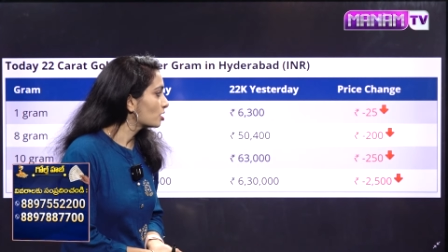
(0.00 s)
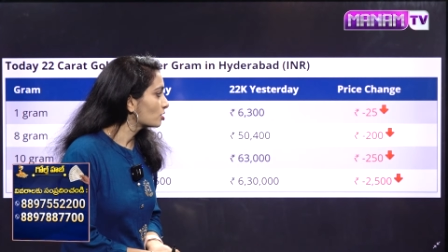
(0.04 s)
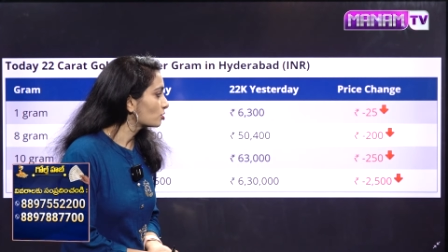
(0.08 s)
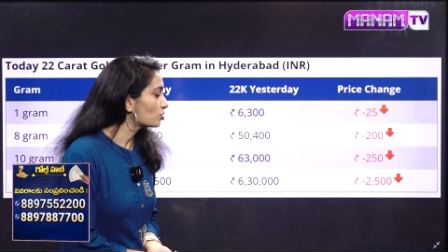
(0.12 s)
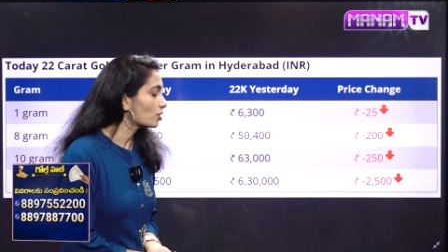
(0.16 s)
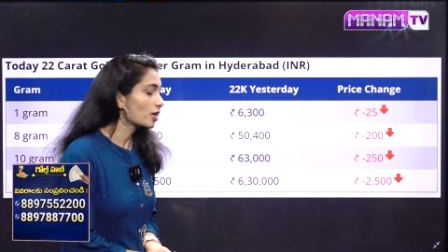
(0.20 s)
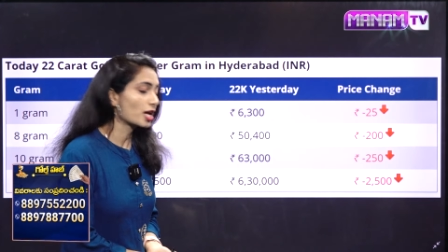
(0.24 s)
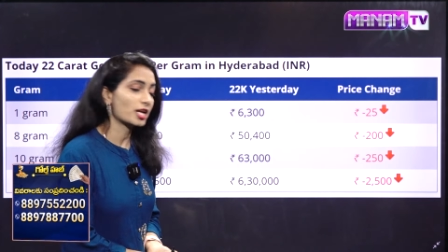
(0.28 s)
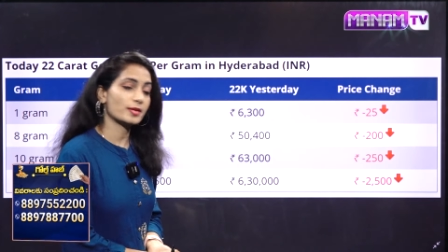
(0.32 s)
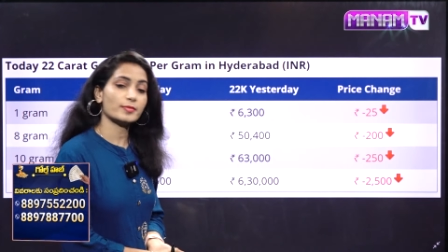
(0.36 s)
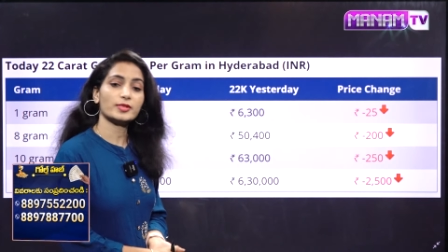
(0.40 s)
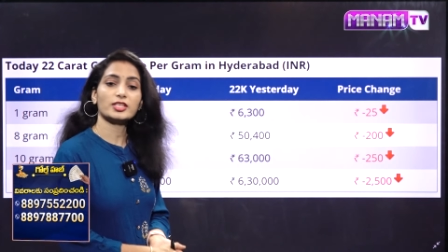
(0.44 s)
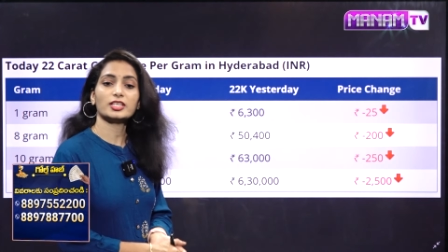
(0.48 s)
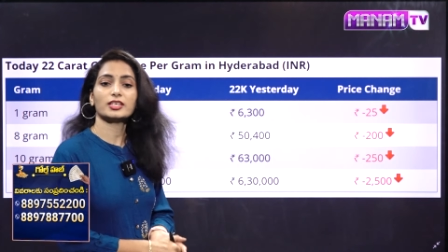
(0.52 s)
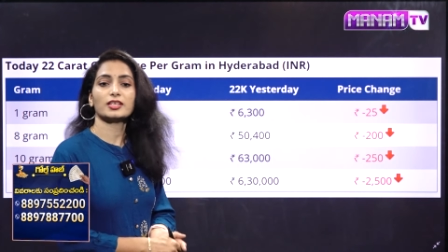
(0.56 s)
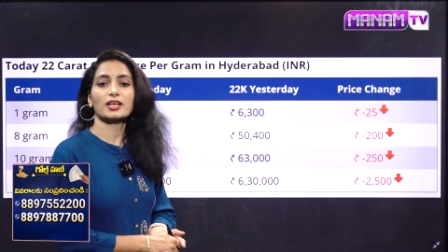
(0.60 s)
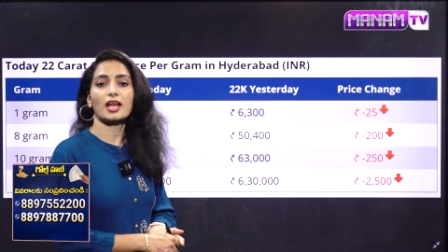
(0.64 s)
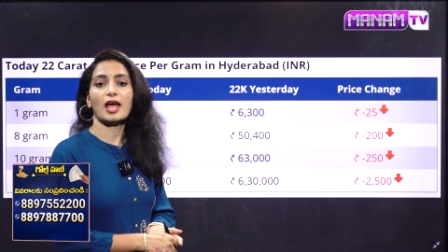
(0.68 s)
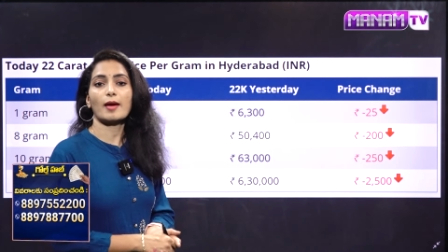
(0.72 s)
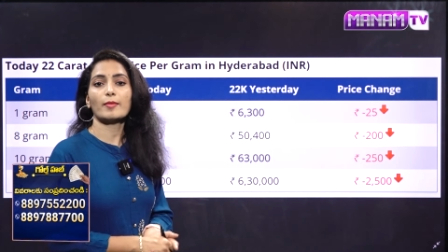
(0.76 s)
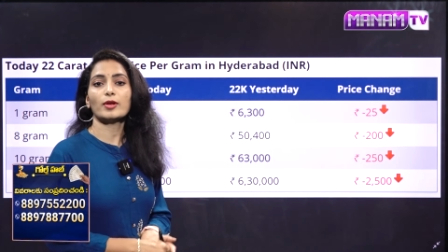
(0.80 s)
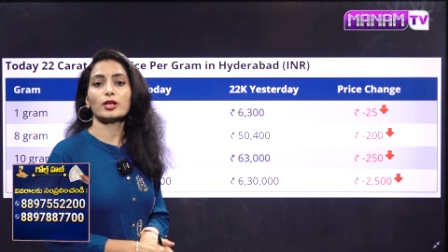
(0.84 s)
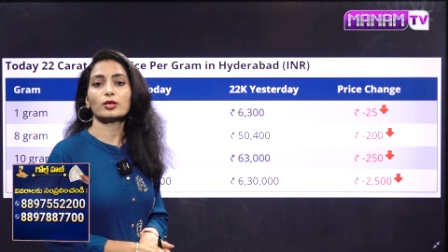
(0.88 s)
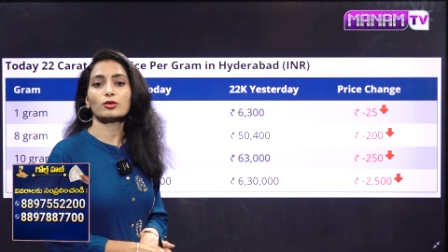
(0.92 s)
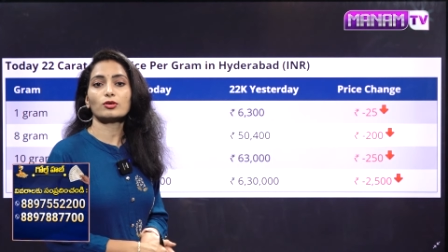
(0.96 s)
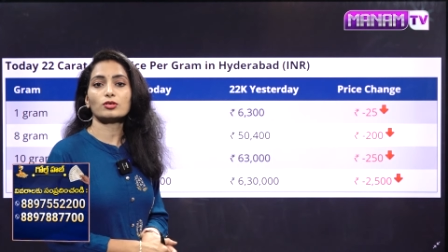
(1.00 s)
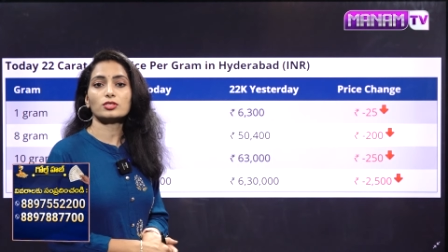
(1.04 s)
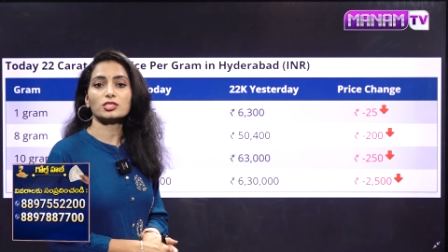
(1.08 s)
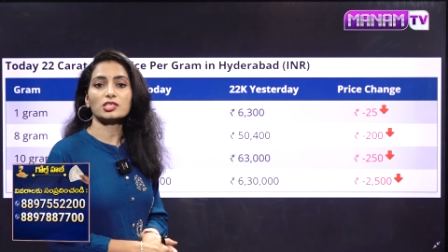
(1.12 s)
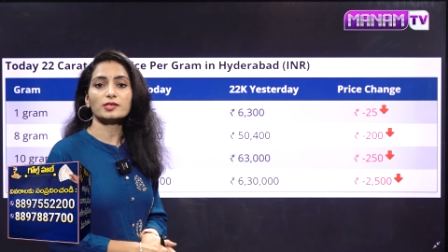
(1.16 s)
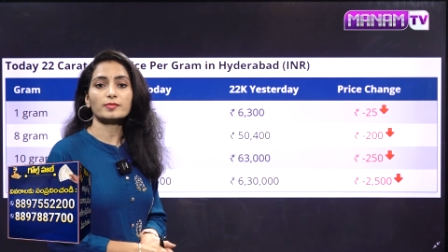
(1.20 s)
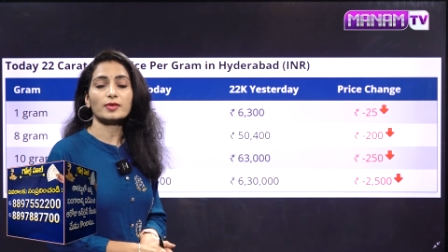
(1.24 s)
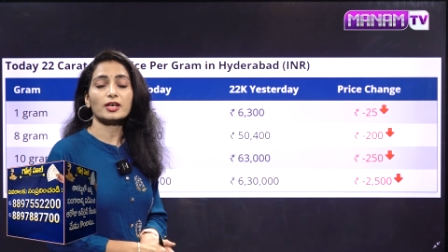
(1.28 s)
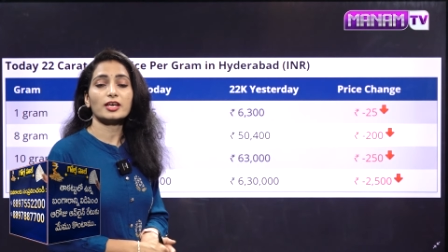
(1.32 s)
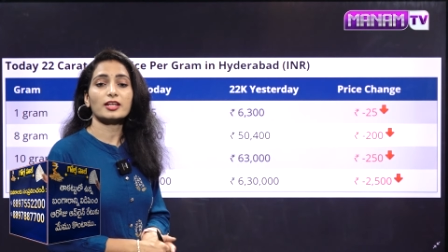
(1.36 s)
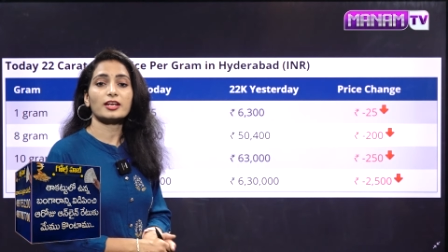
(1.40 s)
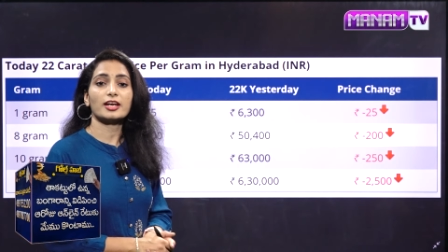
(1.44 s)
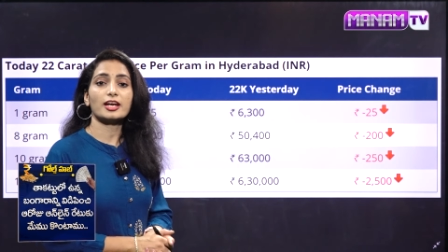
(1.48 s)
సో ఎనిమిది గ్రాముల కోసం
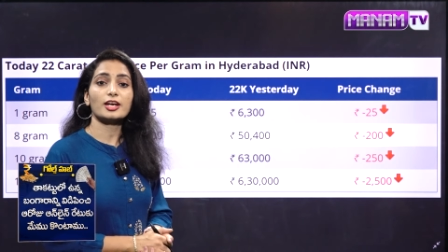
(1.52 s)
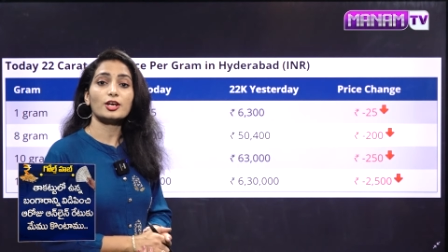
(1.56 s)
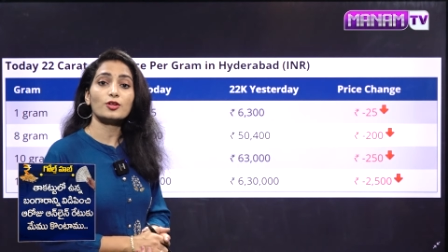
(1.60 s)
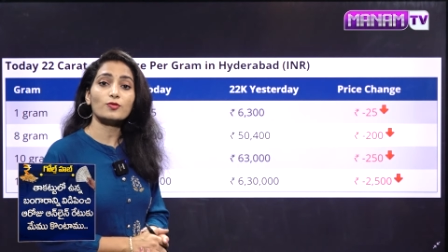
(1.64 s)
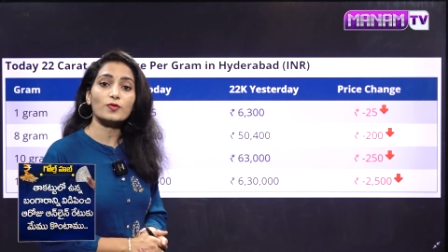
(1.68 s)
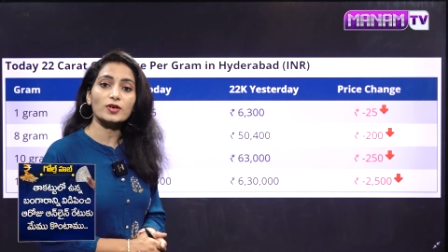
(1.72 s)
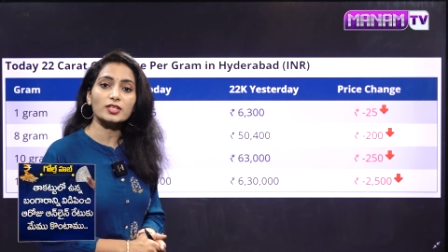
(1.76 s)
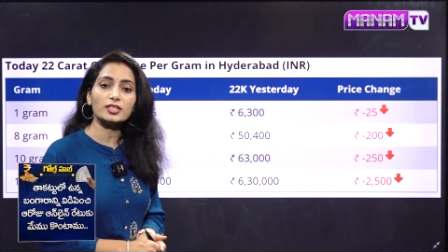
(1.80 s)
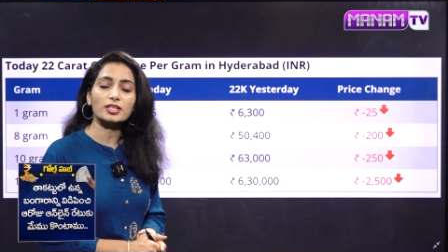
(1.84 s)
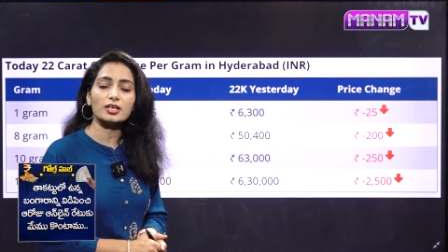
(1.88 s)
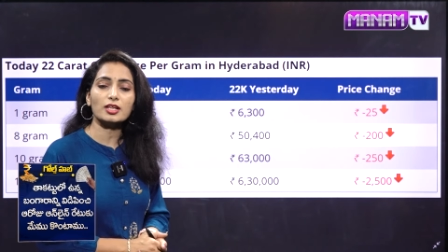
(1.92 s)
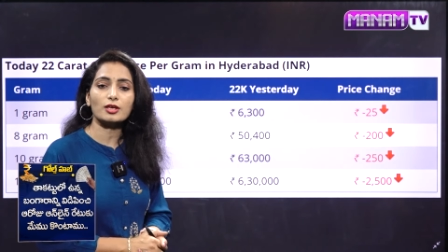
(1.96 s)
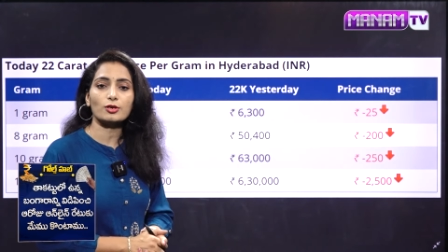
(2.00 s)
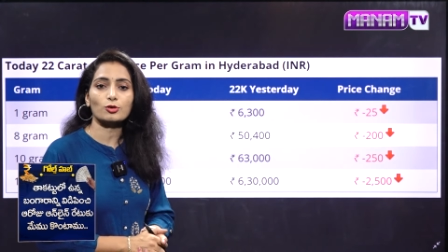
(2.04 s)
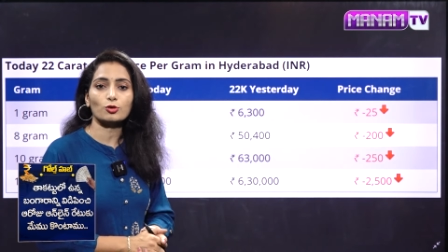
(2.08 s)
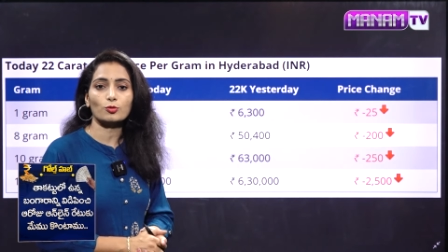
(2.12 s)
రెండు వందల